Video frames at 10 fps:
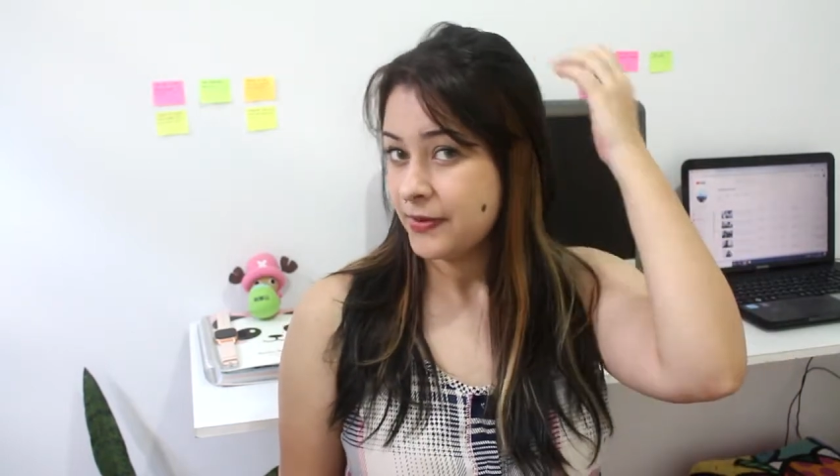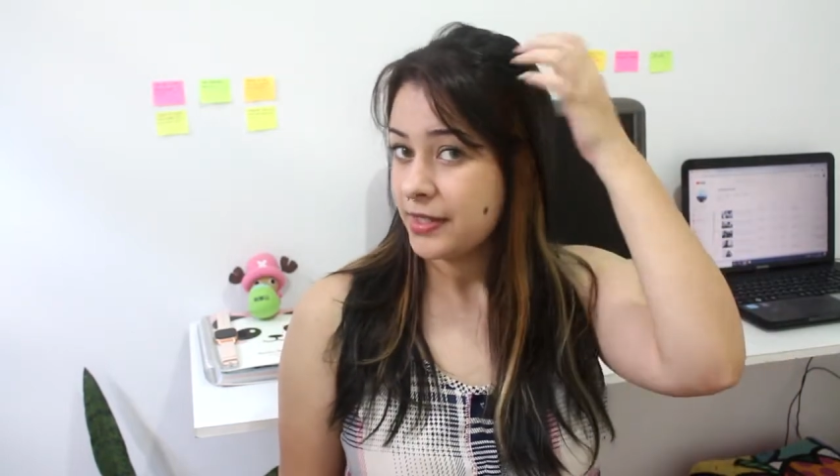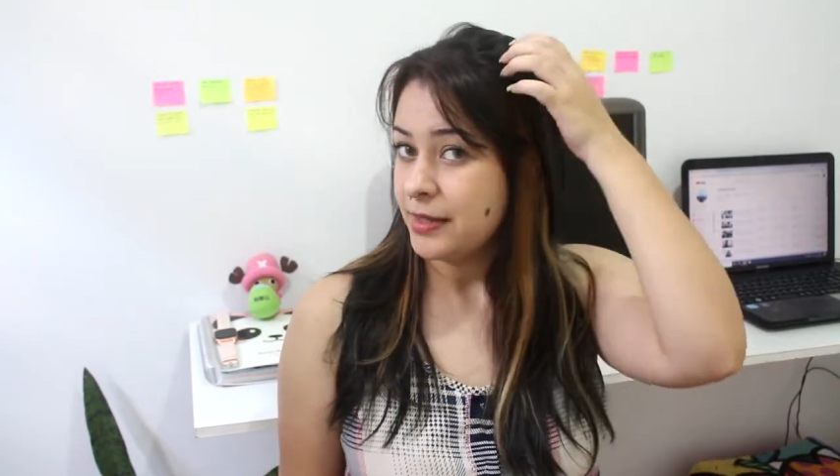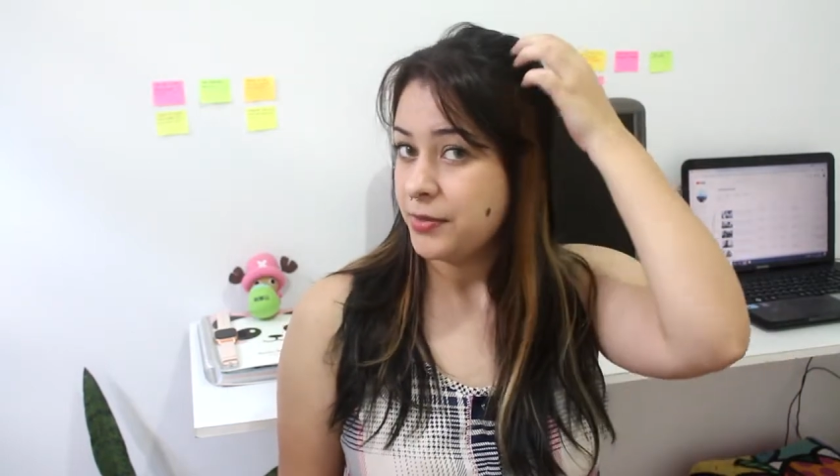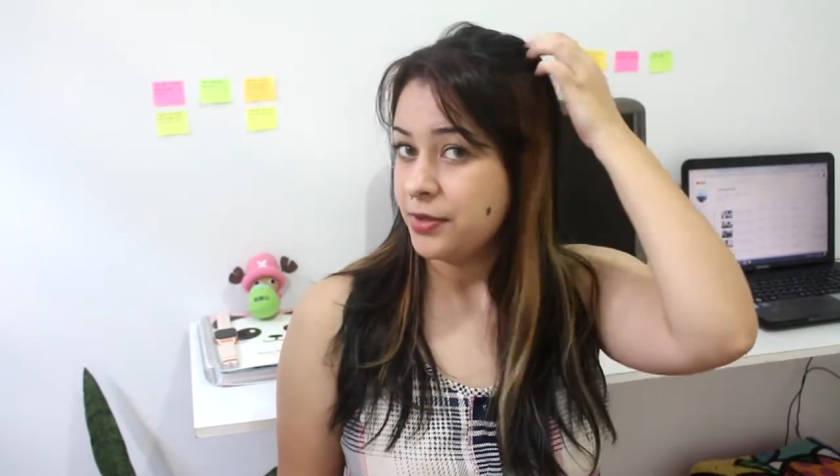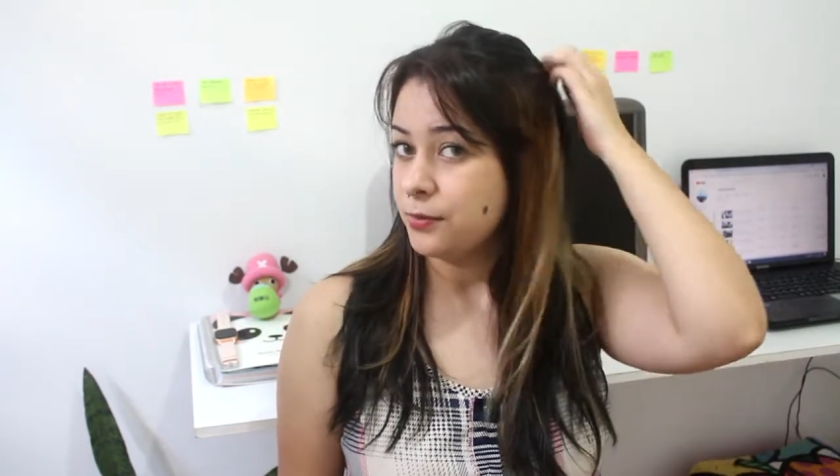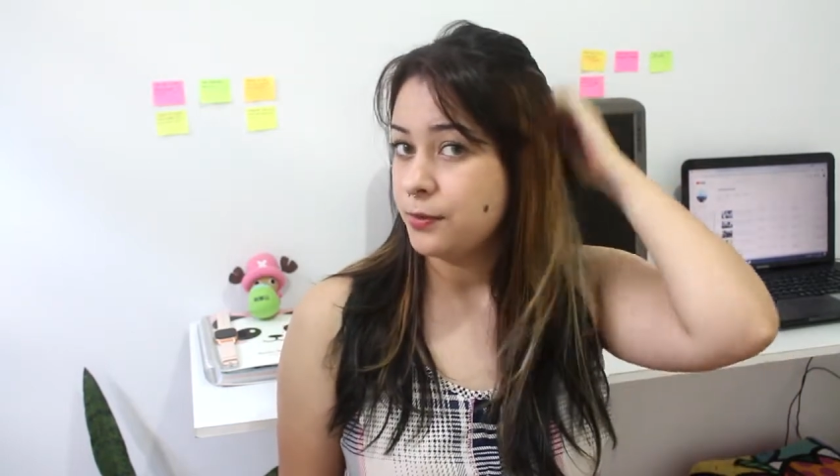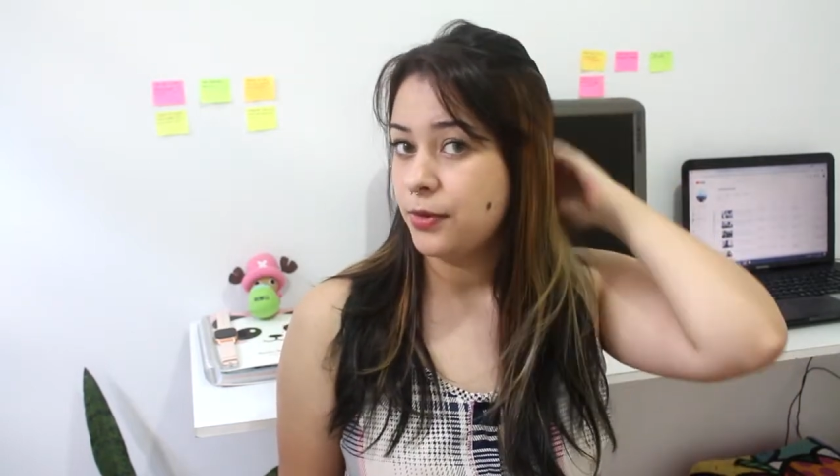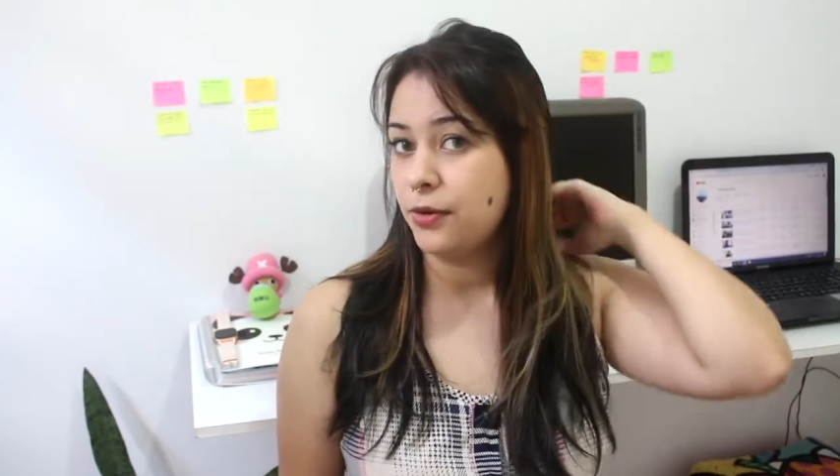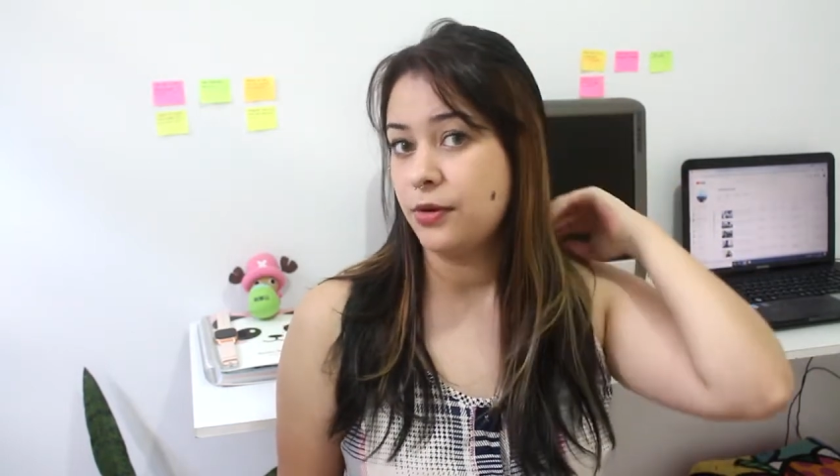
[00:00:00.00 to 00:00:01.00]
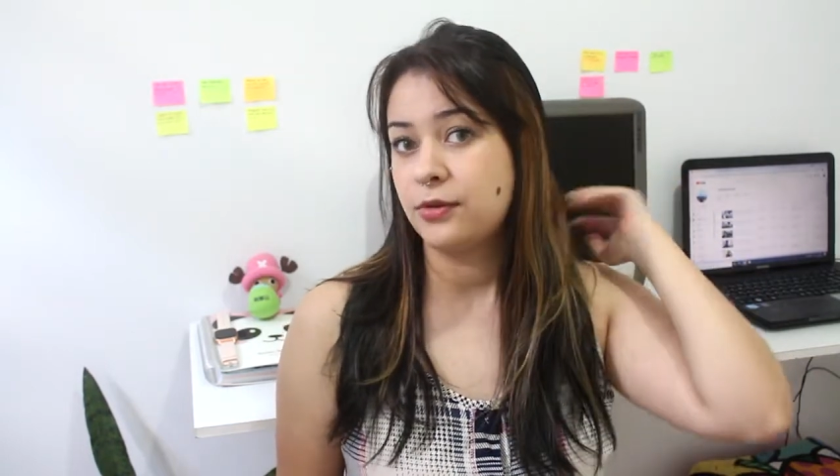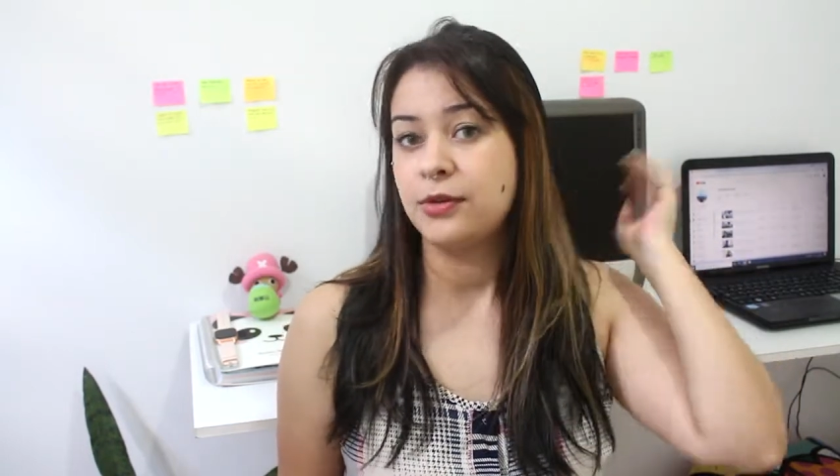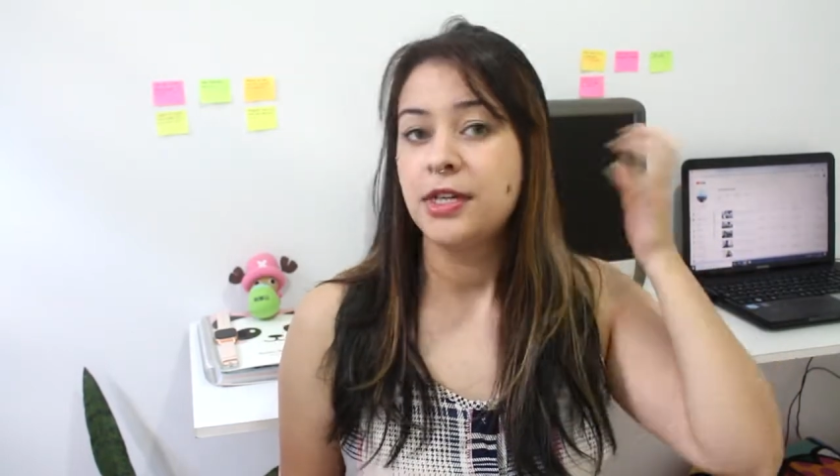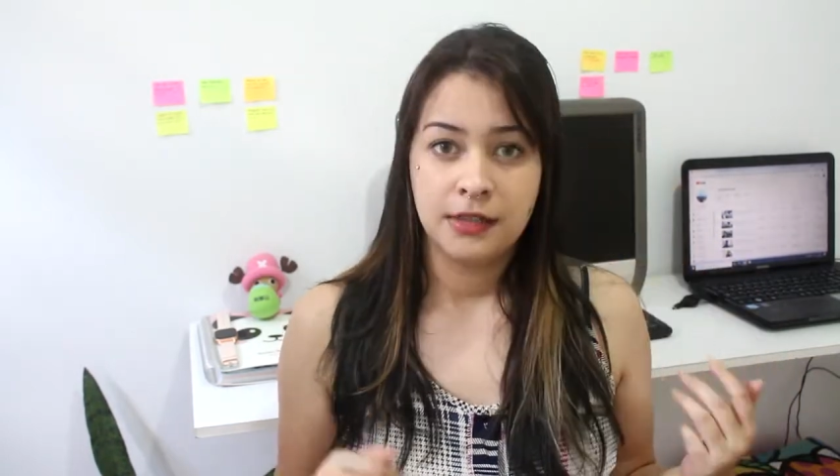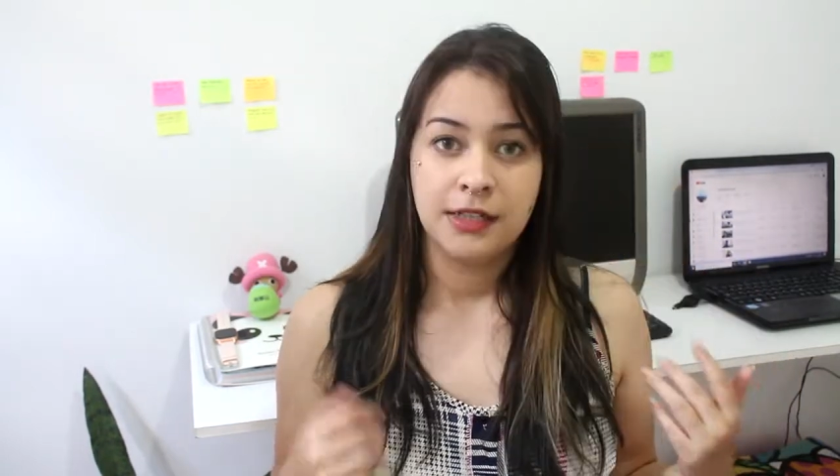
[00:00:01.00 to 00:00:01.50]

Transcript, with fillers: ele abriu um pouco.